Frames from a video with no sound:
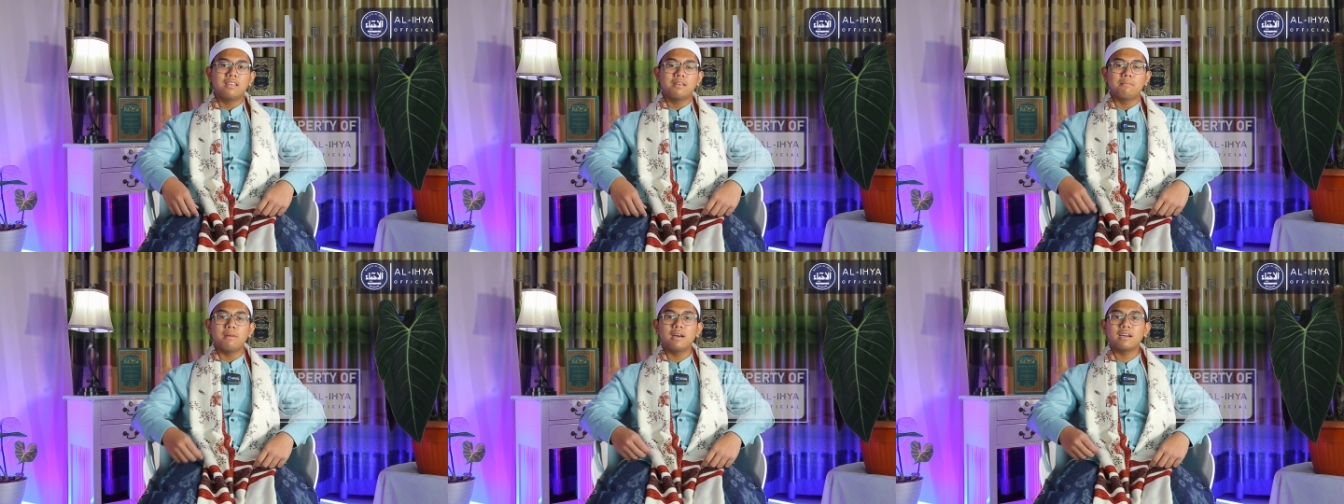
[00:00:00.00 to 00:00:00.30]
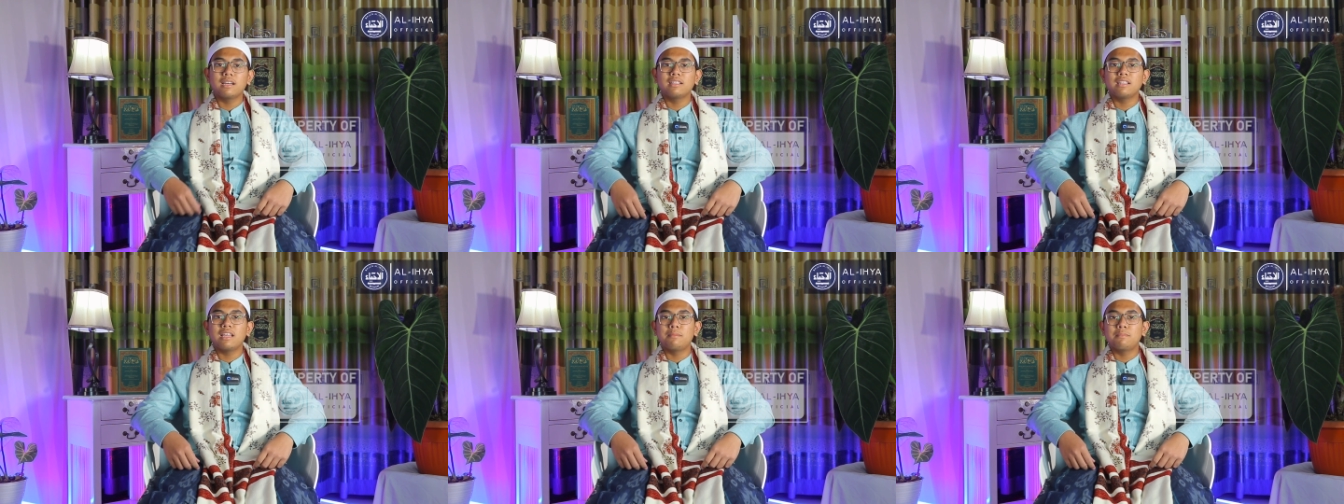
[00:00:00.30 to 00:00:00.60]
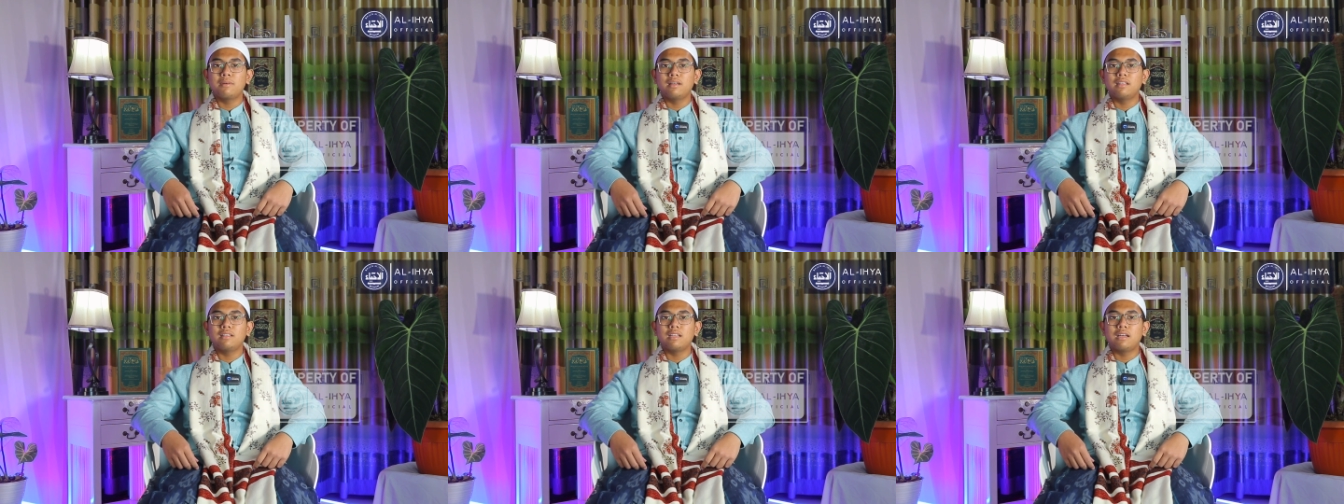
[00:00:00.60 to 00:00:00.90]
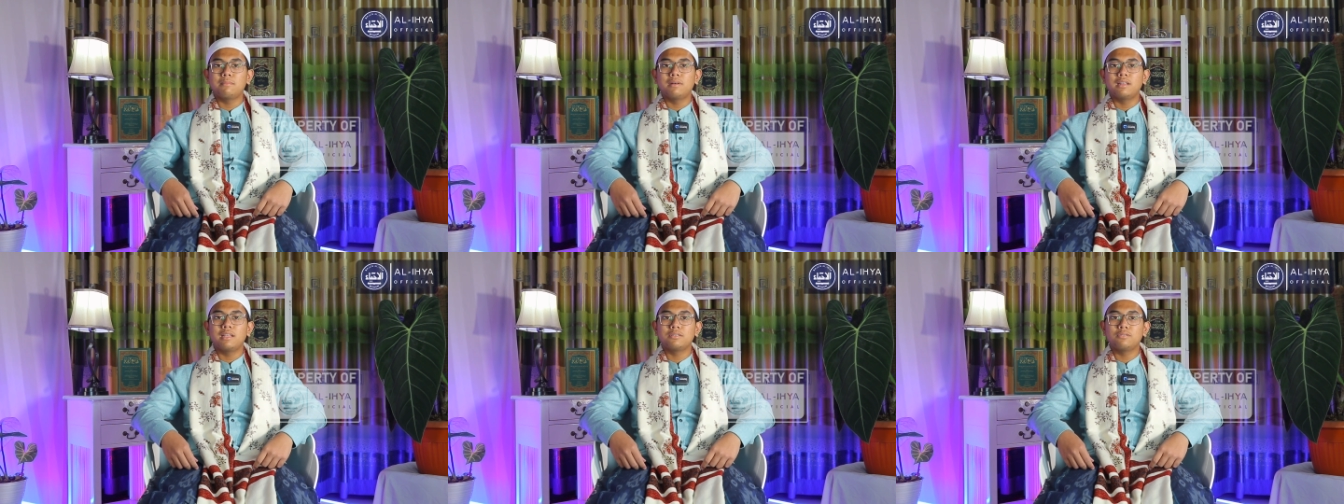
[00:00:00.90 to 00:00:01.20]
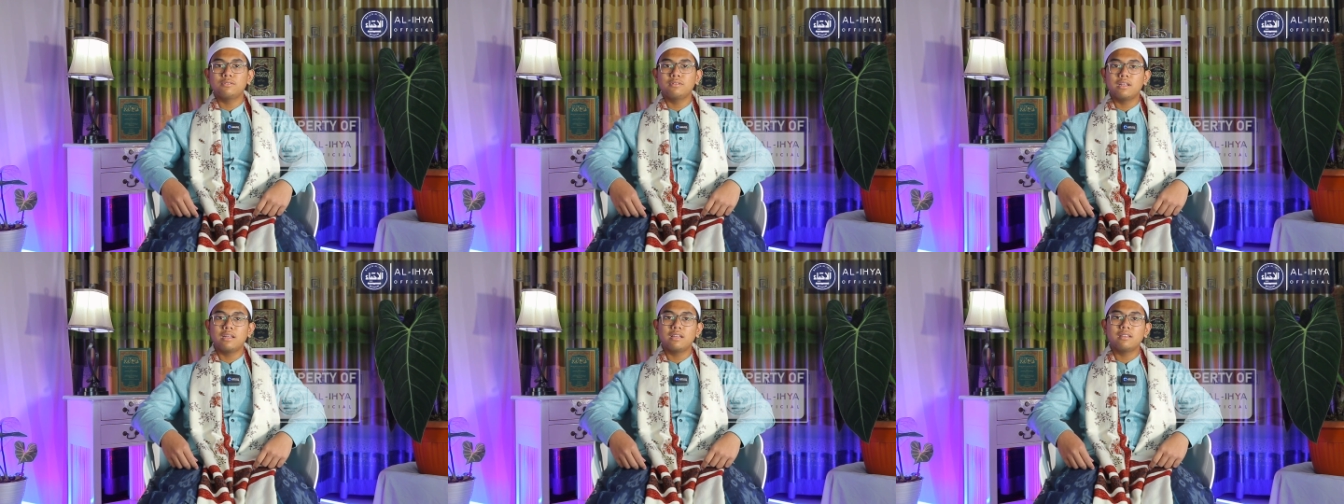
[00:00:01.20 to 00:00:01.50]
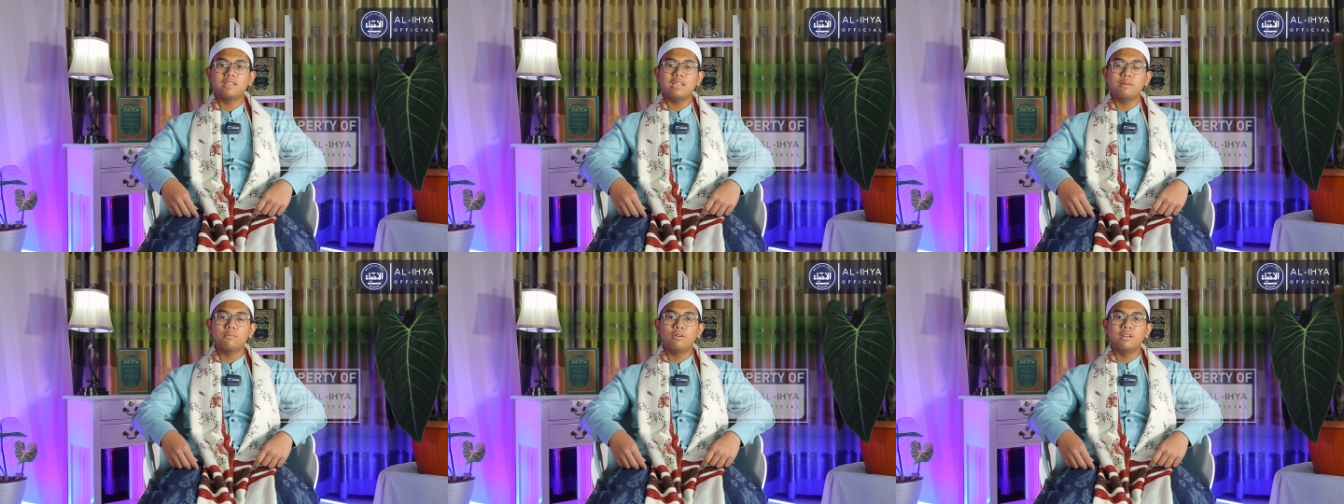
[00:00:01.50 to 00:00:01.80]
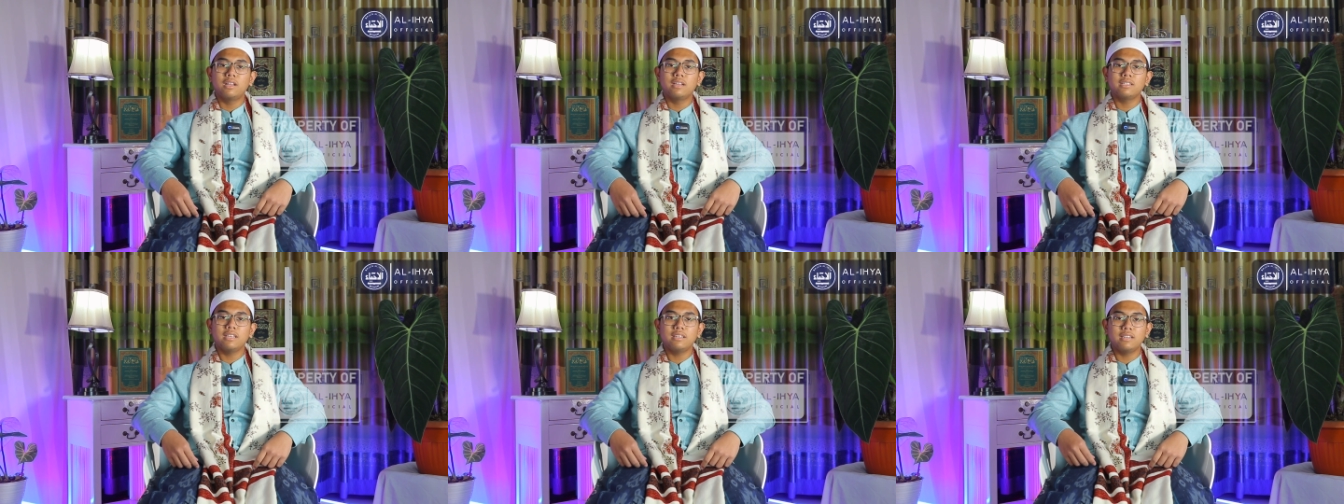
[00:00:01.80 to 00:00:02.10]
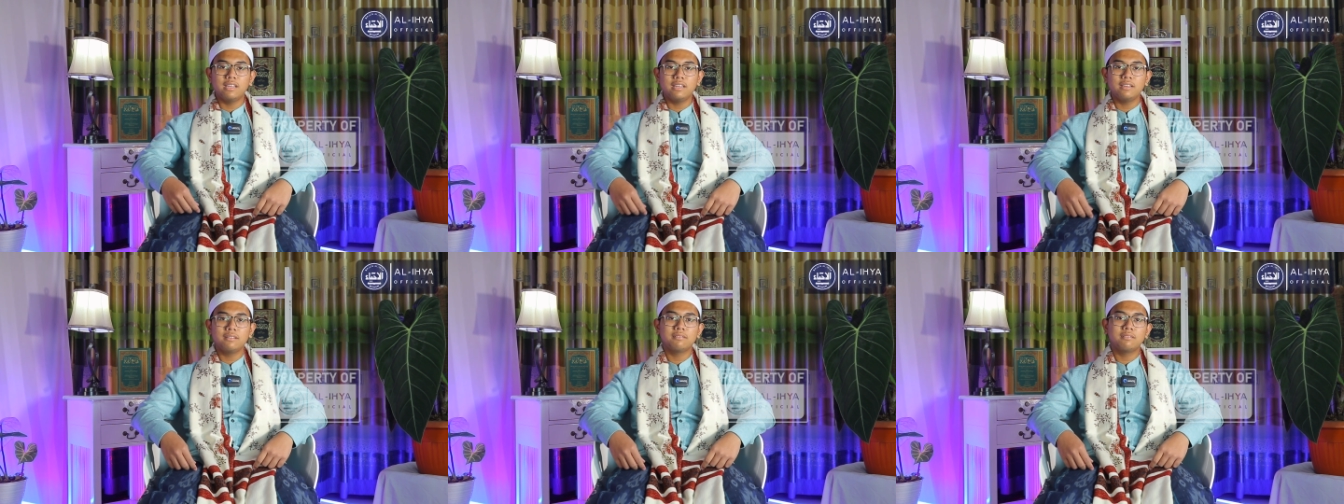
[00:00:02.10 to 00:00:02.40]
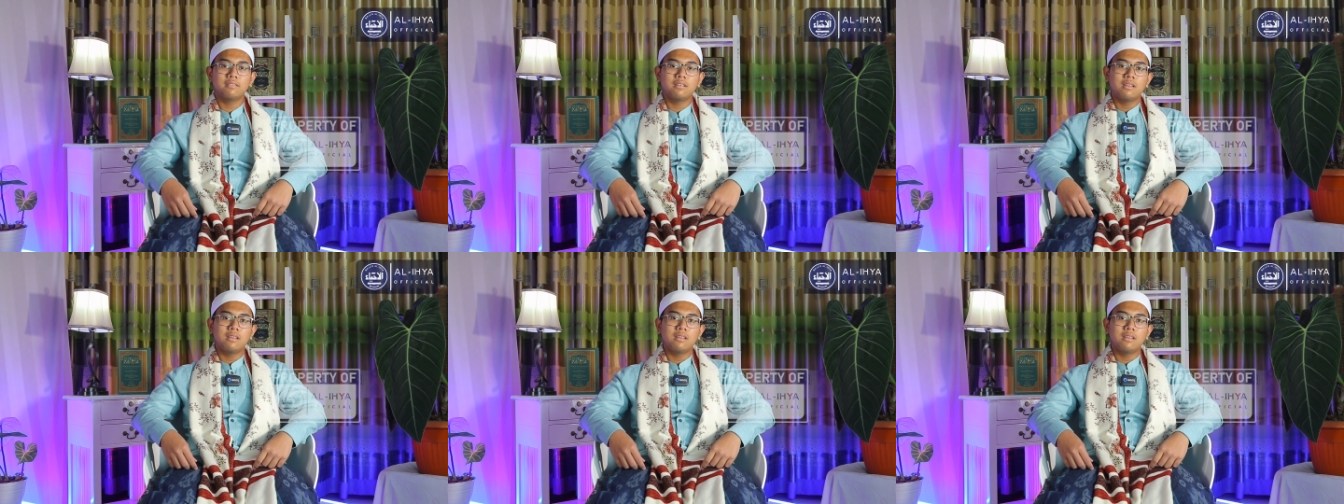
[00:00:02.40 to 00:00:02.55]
Bahkan amalan-amalan sunnah di bulan ini